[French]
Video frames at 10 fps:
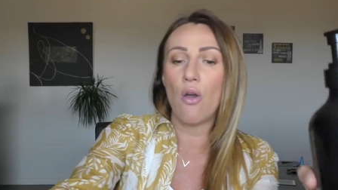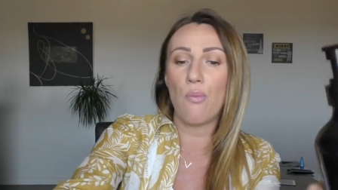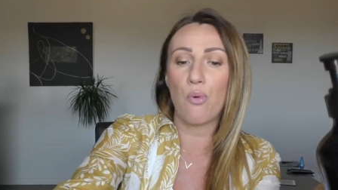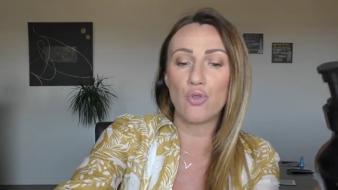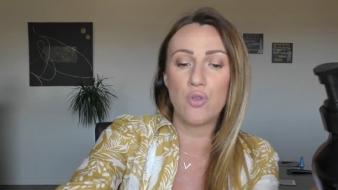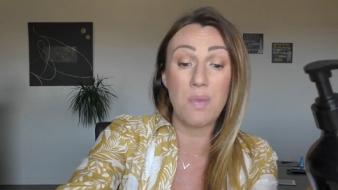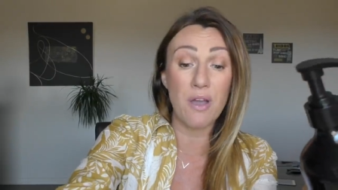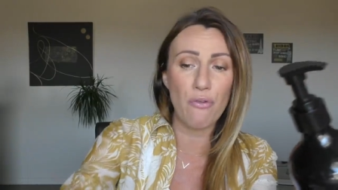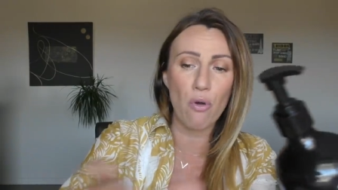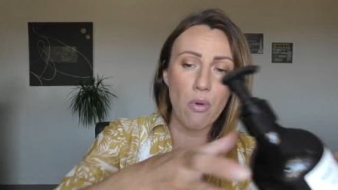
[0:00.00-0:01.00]
Euh, produit
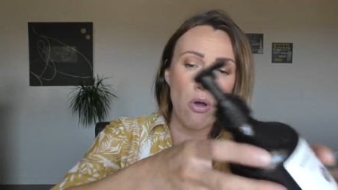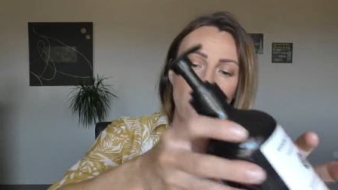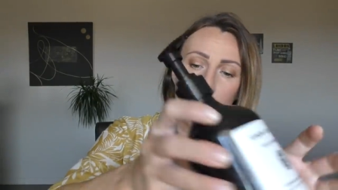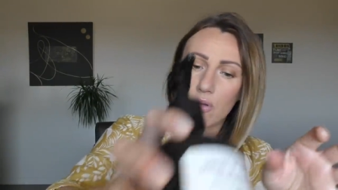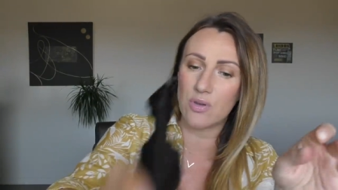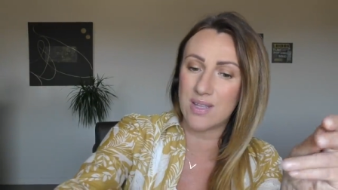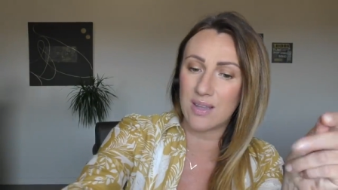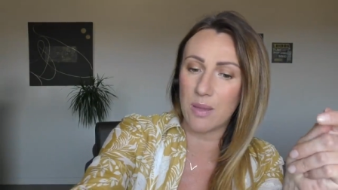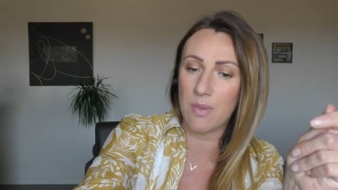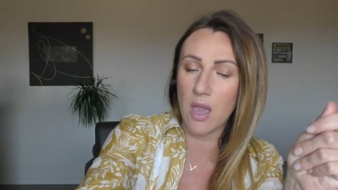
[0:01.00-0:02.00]
performant, c'est
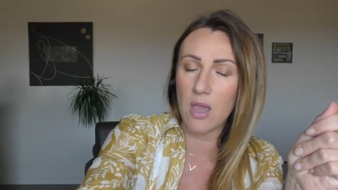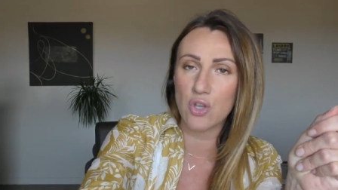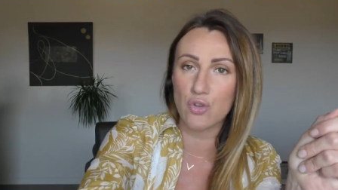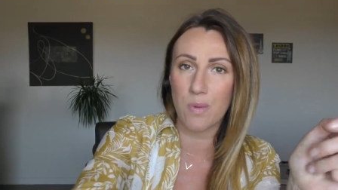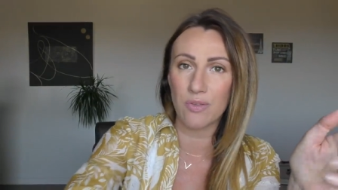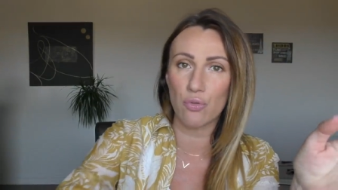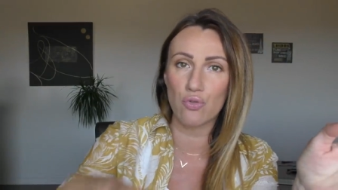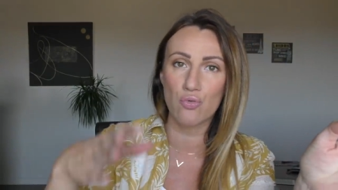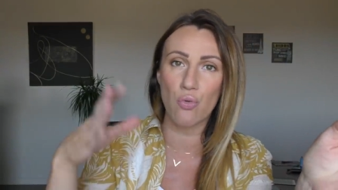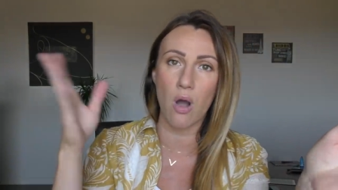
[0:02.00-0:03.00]
très bien et je pense que
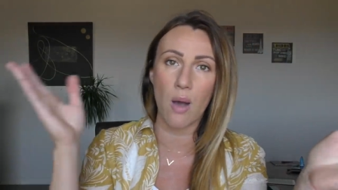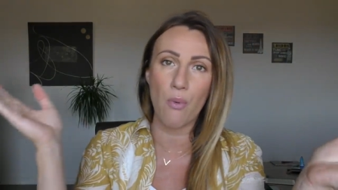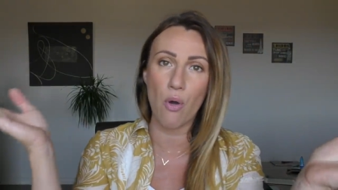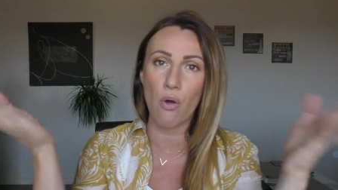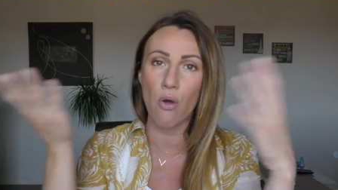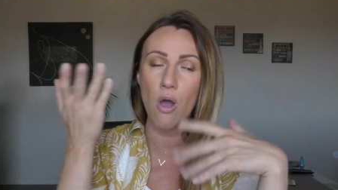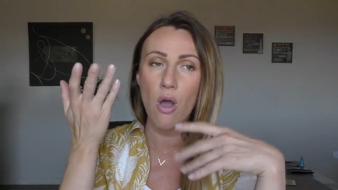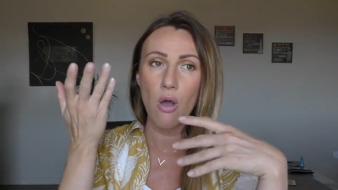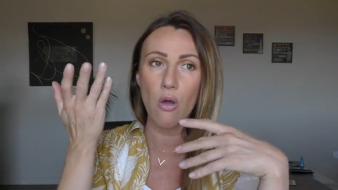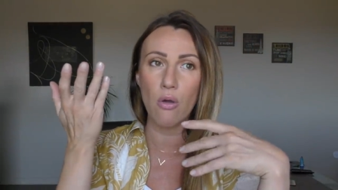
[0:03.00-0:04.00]
du coup en rapport
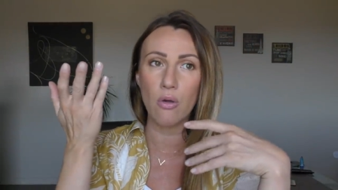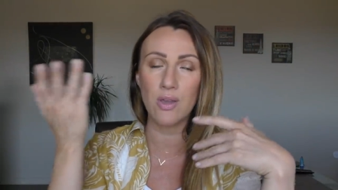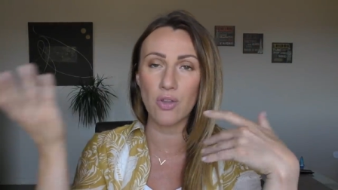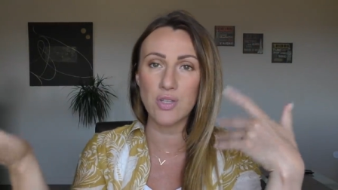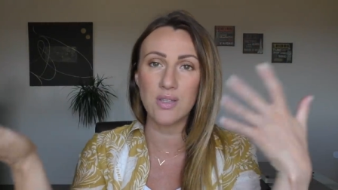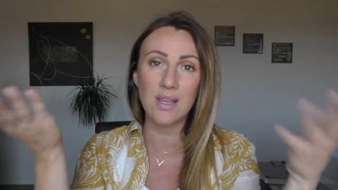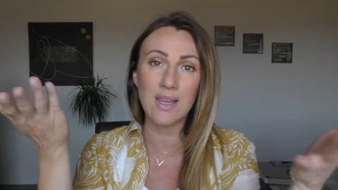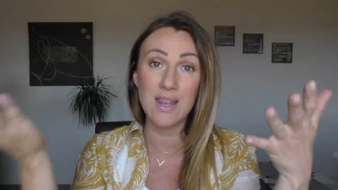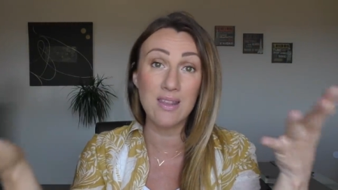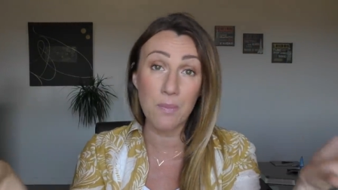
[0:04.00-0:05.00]

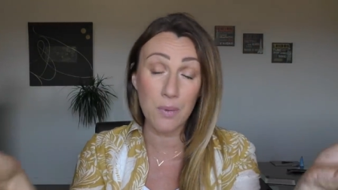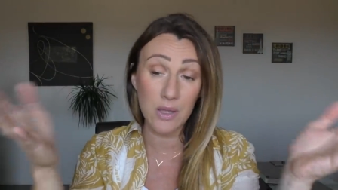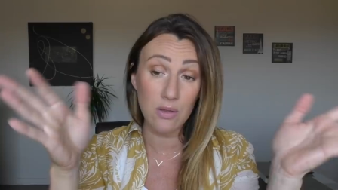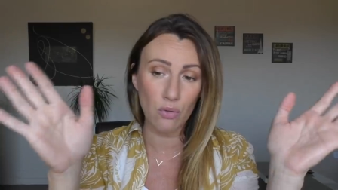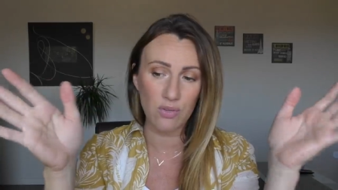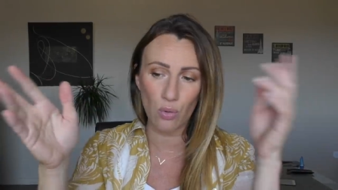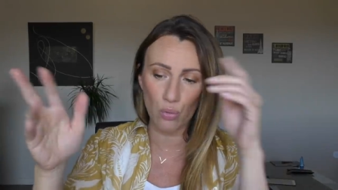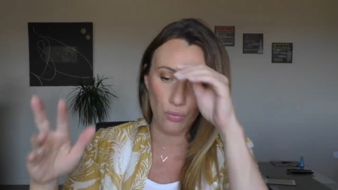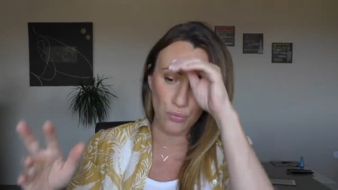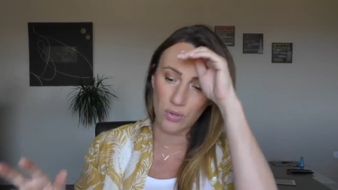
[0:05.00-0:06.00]
quantité-qualité-prix, on s'y
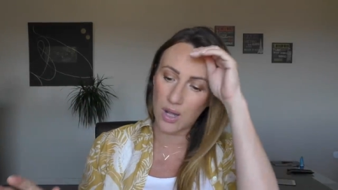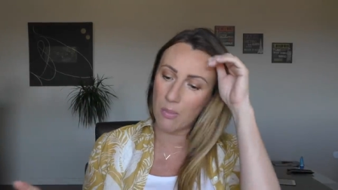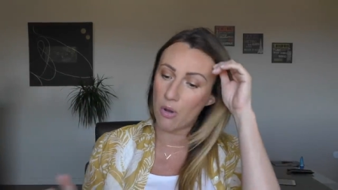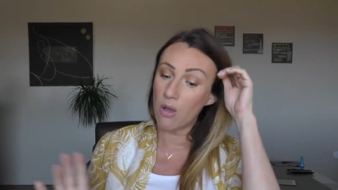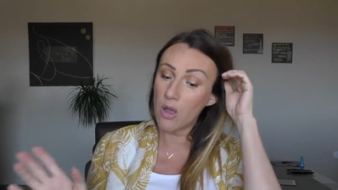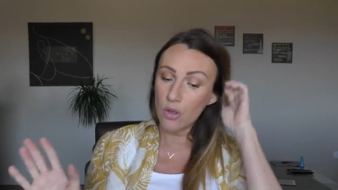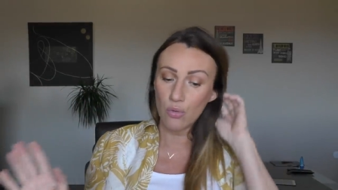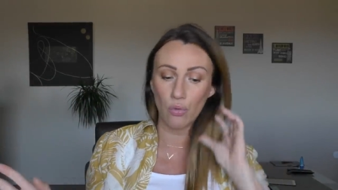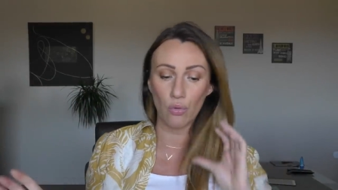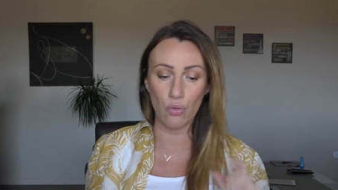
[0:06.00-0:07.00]
retrouve totalement.
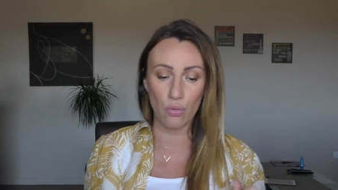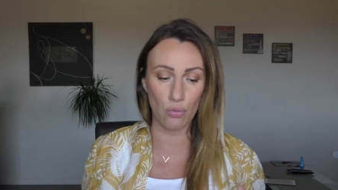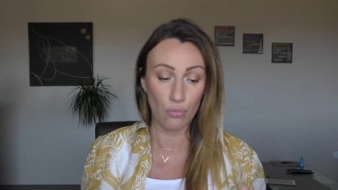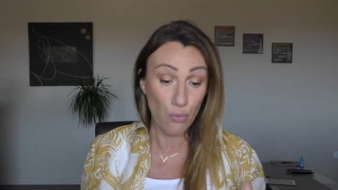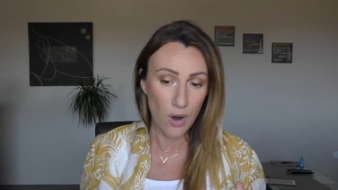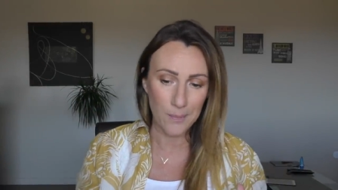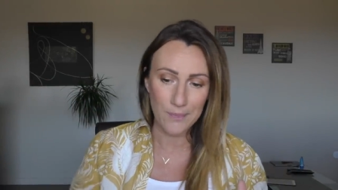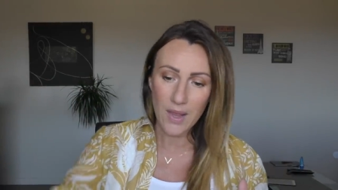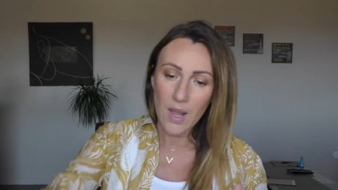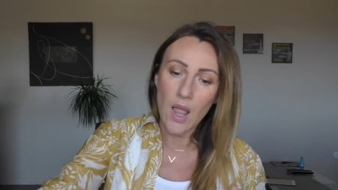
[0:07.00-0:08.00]
Donc voilà.
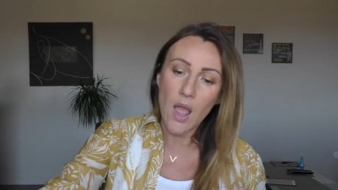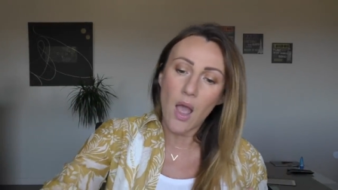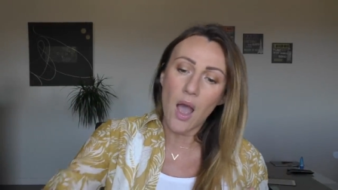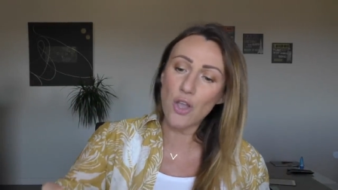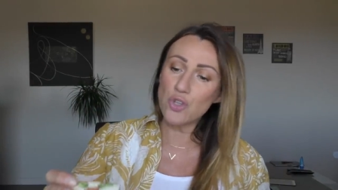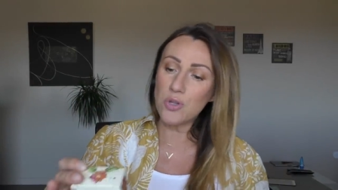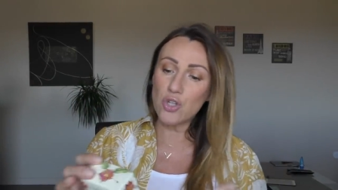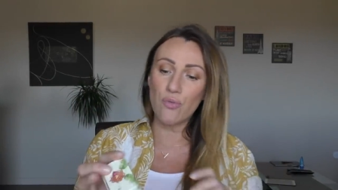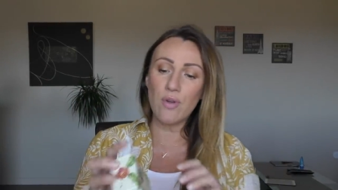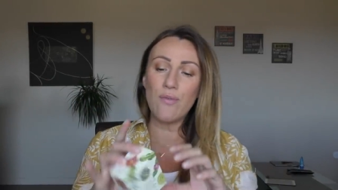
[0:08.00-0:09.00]
Ensuite,
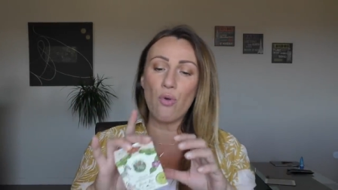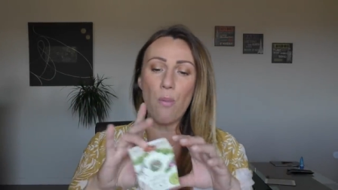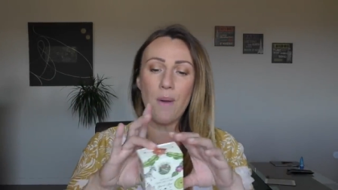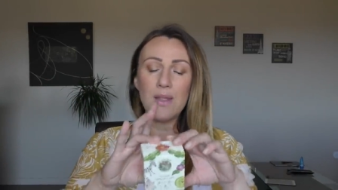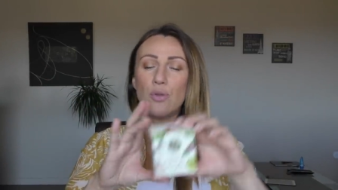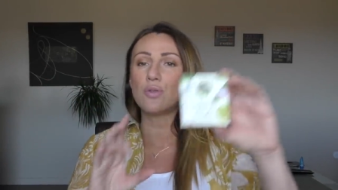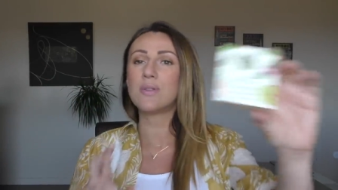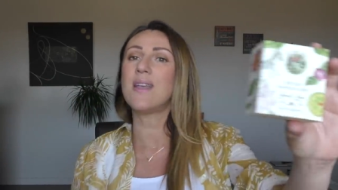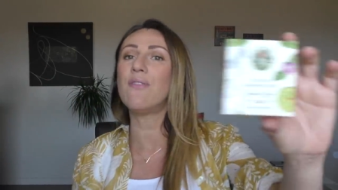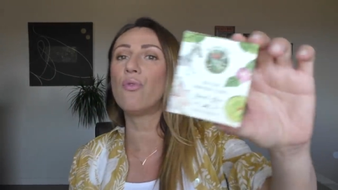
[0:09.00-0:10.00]
je voulais vous reparler de ce
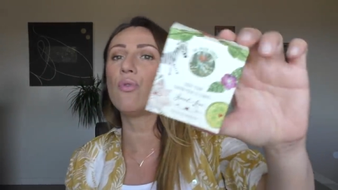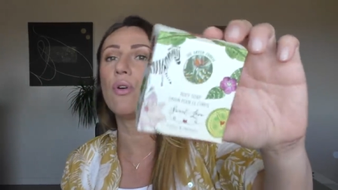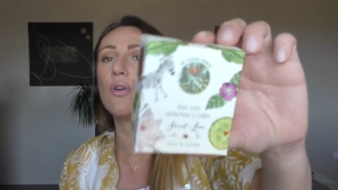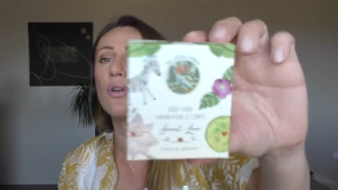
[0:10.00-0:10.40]
savon